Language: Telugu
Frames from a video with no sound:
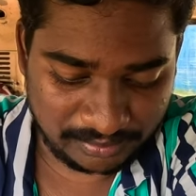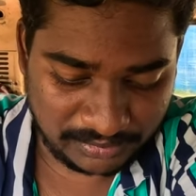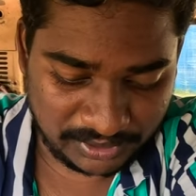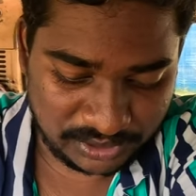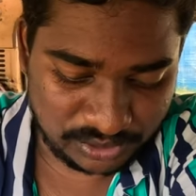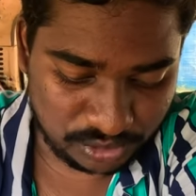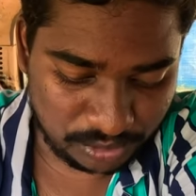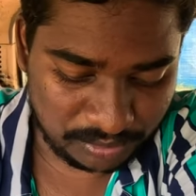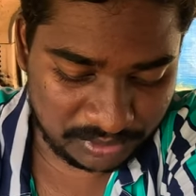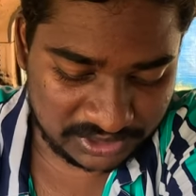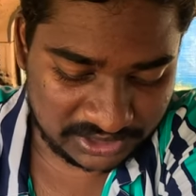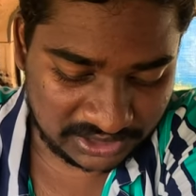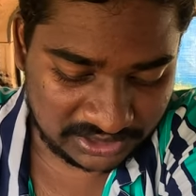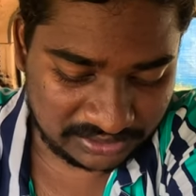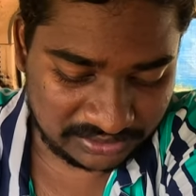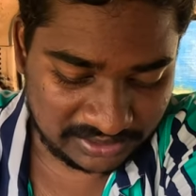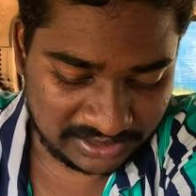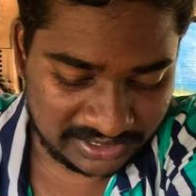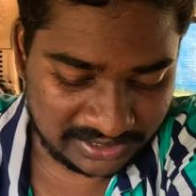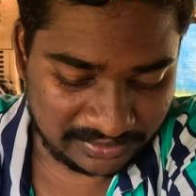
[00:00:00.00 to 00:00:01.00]
మీకు
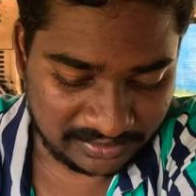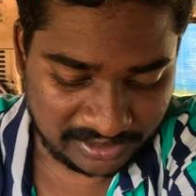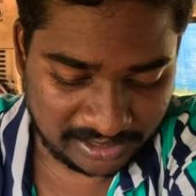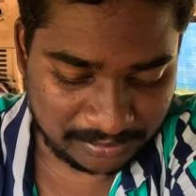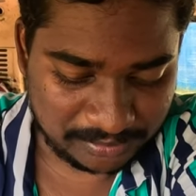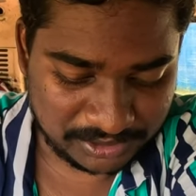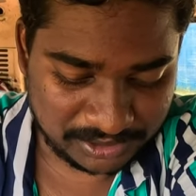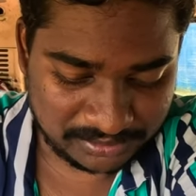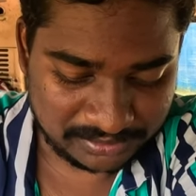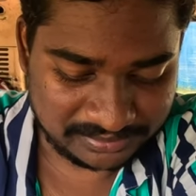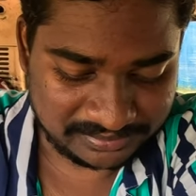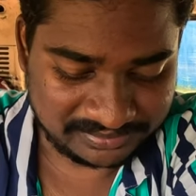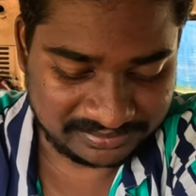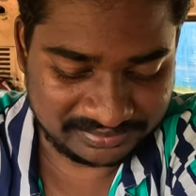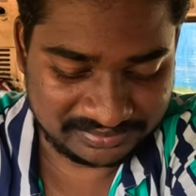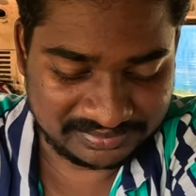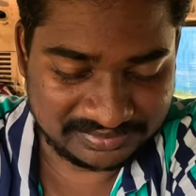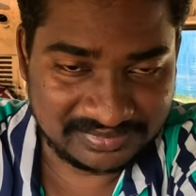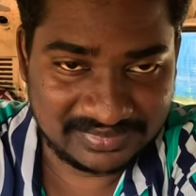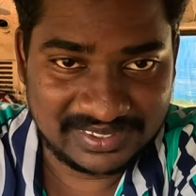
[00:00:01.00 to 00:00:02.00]
చూపిస్తాను ఉండండి ఒక నిమిషం
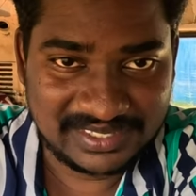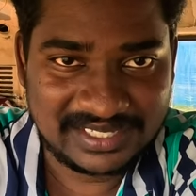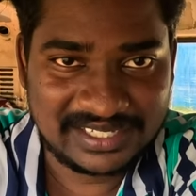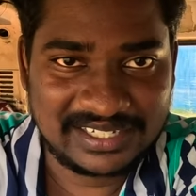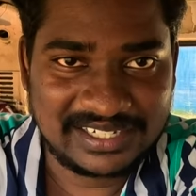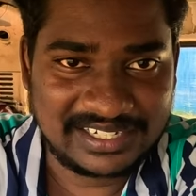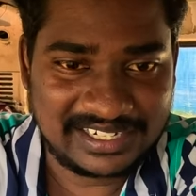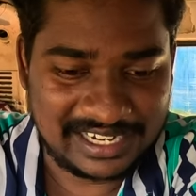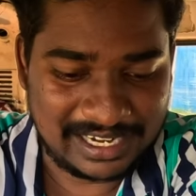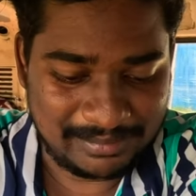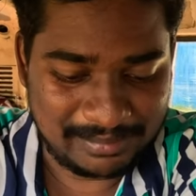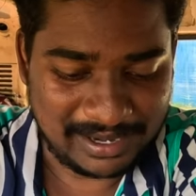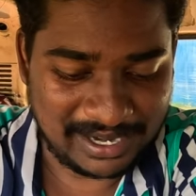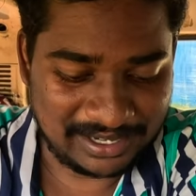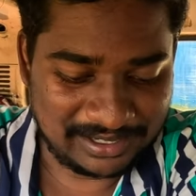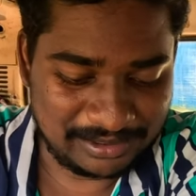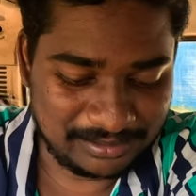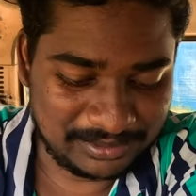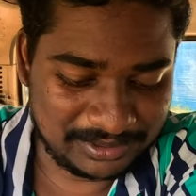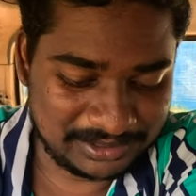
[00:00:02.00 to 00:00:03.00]
నా
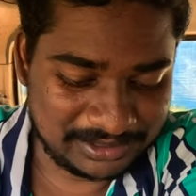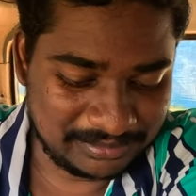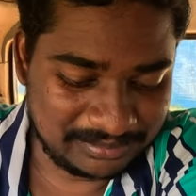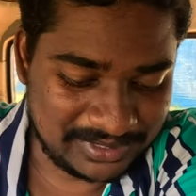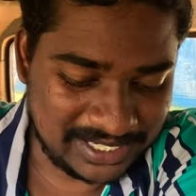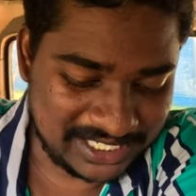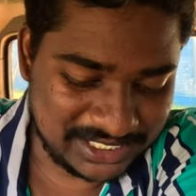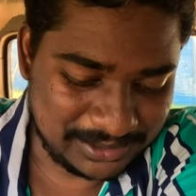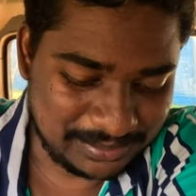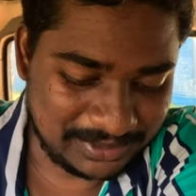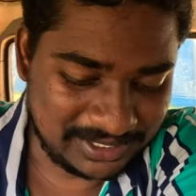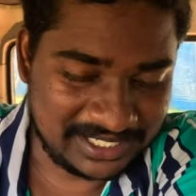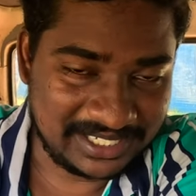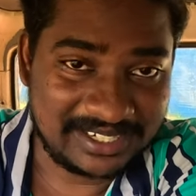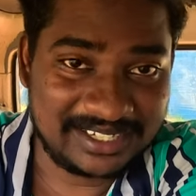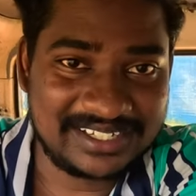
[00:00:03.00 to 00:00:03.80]
బ్యాగ్లో మొత్తం దాచిపెట్టిన